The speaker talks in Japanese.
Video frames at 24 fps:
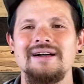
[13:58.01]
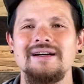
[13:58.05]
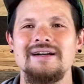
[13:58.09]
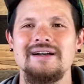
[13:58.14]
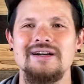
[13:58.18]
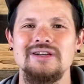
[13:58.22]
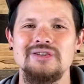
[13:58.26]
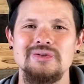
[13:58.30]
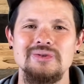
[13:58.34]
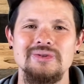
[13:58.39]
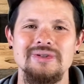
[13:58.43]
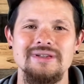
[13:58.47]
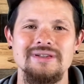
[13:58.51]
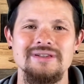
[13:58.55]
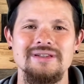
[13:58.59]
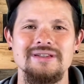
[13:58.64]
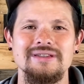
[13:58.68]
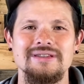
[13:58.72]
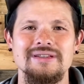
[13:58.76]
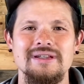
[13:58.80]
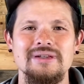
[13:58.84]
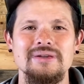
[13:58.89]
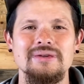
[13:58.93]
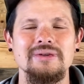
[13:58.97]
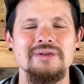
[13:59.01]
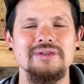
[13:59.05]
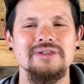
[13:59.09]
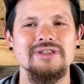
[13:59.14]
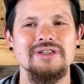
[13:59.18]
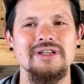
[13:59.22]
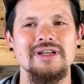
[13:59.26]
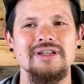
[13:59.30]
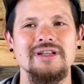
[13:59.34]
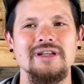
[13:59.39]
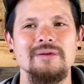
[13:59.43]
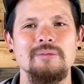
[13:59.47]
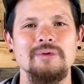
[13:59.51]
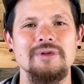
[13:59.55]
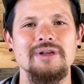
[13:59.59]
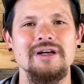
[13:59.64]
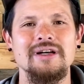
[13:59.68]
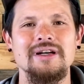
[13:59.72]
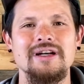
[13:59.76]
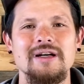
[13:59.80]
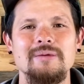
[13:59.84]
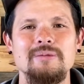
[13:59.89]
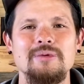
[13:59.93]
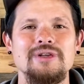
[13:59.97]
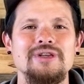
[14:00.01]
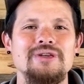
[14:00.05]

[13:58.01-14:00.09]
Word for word: 箇所なんですけど詩篇でも何回も